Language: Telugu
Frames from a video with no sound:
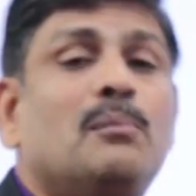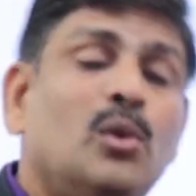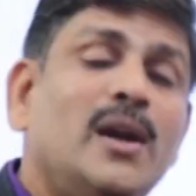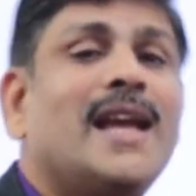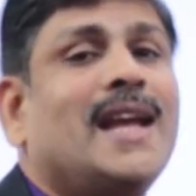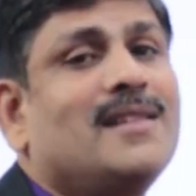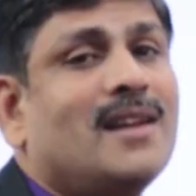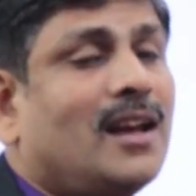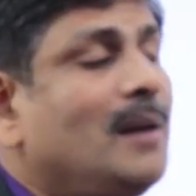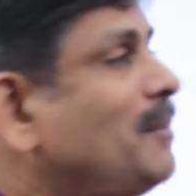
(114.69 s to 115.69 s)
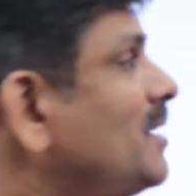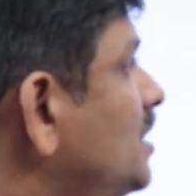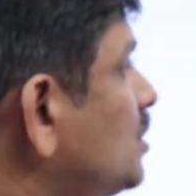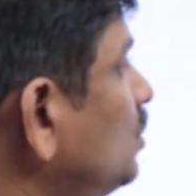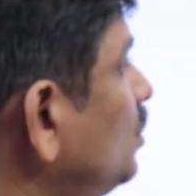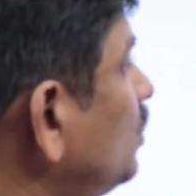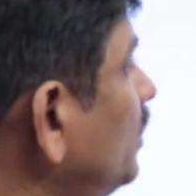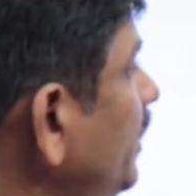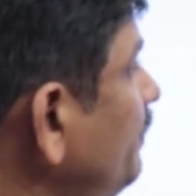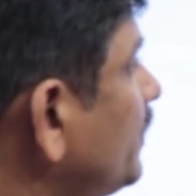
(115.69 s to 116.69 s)
పూణే కేంద్రంగా పనిచేస్తూ
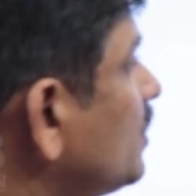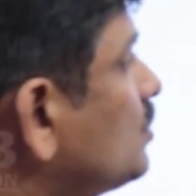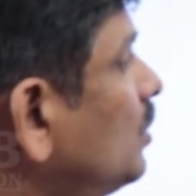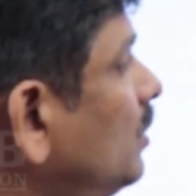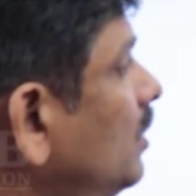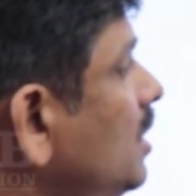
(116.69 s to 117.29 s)
ఉంటుంది సో